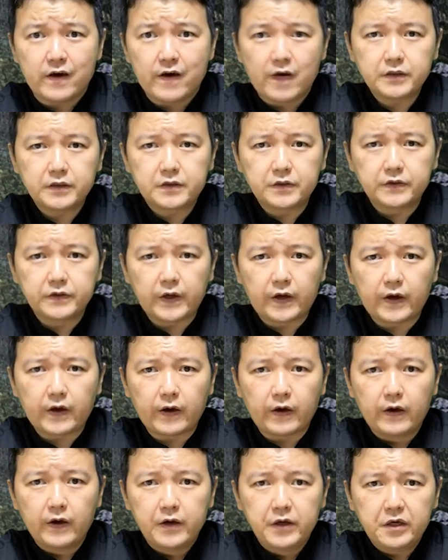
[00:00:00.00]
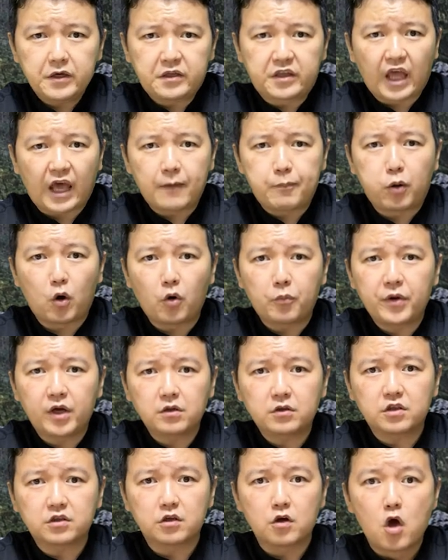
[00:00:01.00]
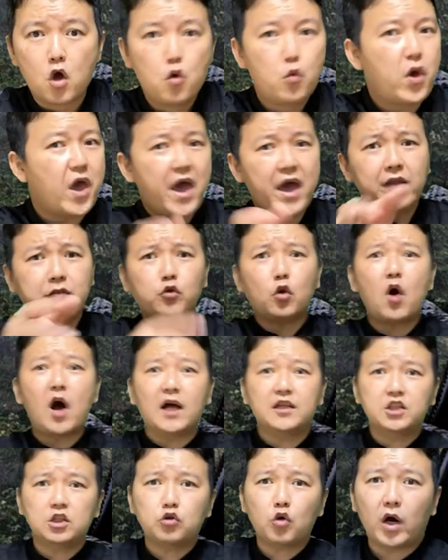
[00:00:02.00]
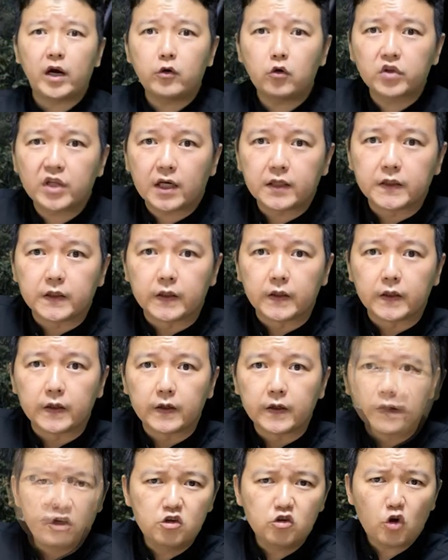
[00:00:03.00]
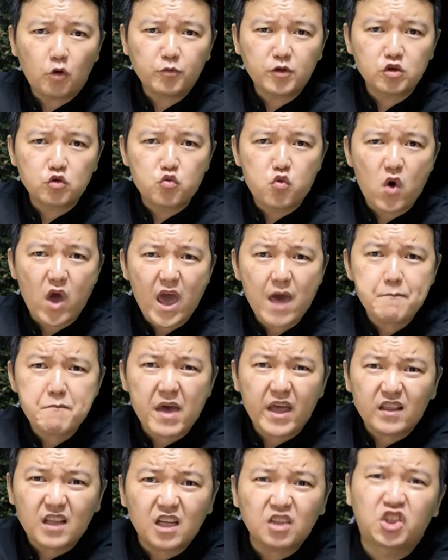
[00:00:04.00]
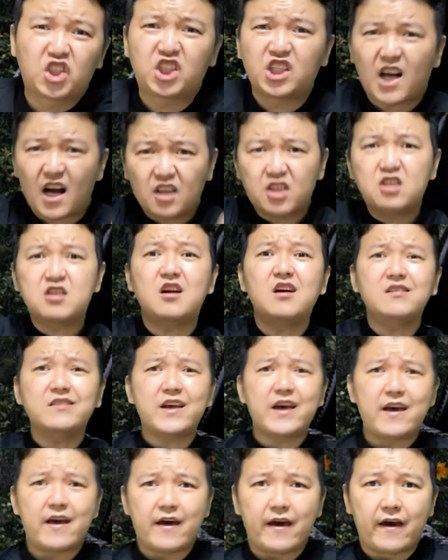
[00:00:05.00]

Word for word: 아니 근데 이 대포병들은 왜 또 아직도 아예 온다니? 이놈들은 왜 맨날 지각인 건데?